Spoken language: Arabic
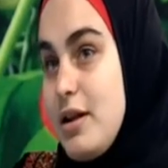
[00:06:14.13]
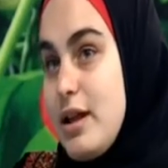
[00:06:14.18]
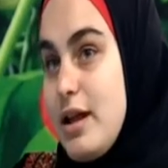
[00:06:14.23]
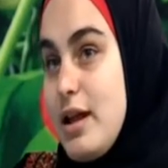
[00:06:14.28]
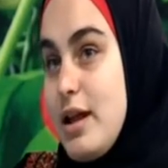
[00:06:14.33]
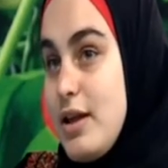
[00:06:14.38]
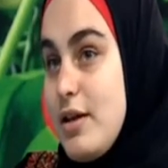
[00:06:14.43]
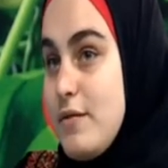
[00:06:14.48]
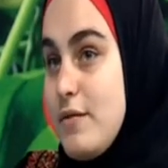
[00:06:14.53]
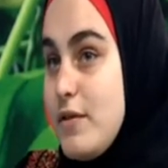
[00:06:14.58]

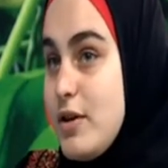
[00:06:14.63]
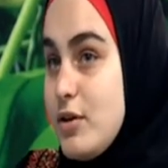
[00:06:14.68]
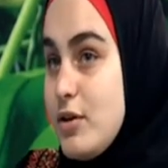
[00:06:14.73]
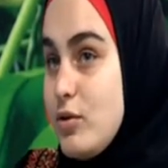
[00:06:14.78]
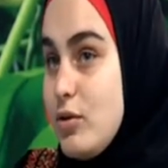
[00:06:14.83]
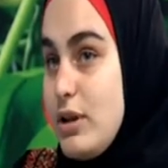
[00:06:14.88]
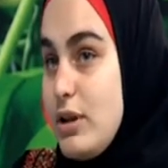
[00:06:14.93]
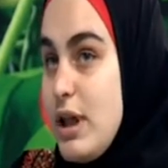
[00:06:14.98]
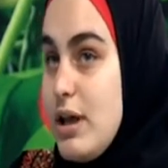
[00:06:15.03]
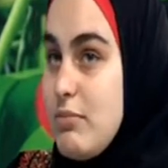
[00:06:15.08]
آه، في
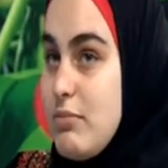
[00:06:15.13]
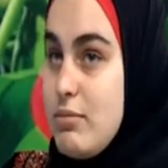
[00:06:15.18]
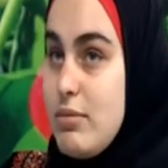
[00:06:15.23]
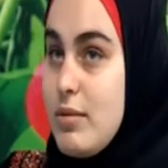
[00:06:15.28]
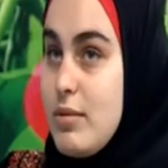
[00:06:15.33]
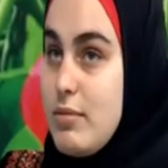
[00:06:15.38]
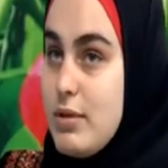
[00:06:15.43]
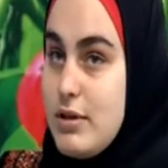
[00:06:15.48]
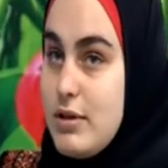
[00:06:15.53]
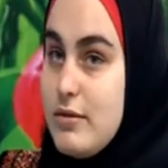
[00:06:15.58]
طلاب
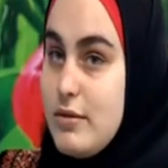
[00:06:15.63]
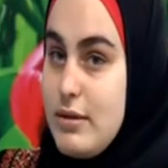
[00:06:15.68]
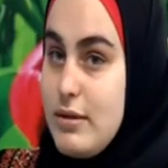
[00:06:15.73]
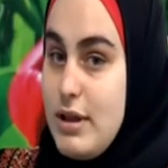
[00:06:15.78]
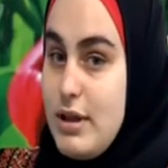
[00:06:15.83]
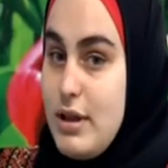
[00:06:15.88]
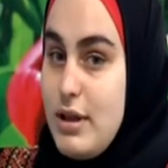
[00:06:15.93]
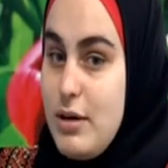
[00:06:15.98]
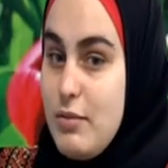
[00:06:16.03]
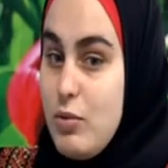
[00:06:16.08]

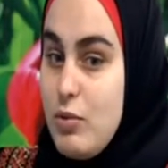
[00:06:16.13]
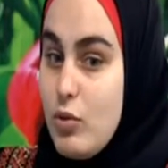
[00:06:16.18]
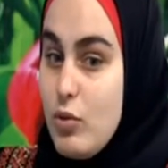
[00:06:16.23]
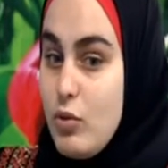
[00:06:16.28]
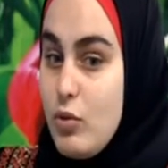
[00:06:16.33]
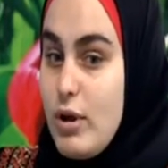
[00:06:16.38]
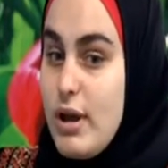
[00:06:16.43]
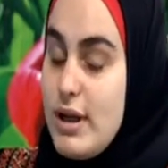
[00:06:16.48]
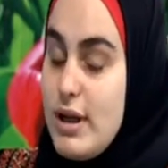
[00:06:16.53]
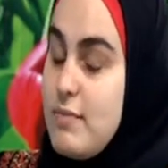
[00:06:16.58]
يعني بيكونوا
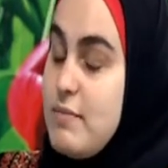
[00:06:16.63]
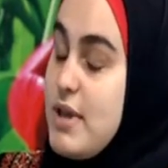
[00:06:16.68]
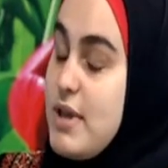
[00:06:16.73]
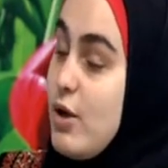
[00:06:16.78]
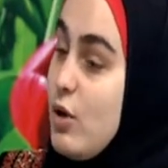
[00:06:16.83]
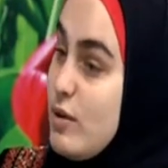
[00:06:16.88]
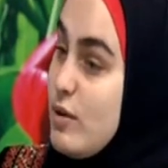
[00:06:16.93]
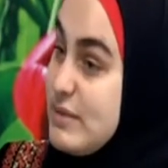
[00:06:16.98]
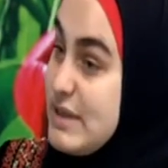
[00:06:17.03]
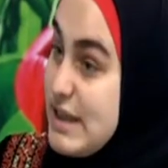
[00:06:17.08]
قارئين
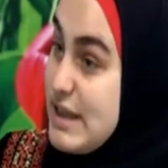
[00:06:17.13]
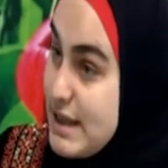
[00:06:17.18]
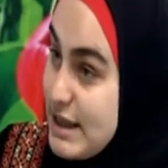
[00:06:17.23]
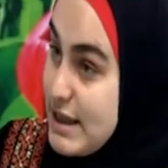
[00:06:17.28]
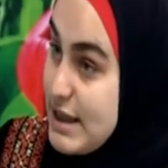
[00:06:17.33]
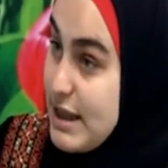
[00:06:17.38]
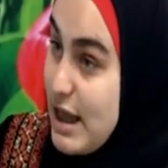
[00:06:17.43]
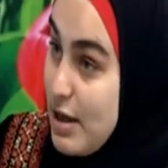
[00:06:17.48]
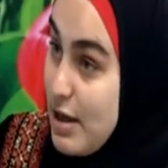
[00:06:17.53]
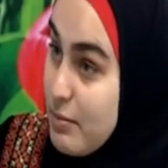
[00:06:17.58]
150
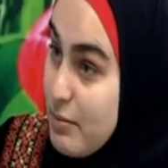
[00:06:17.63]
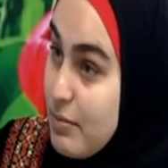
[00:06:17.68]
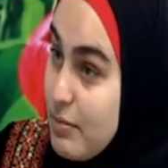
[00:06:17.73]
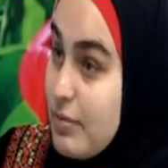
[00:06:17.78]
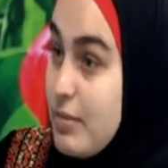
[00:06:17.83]
كتاب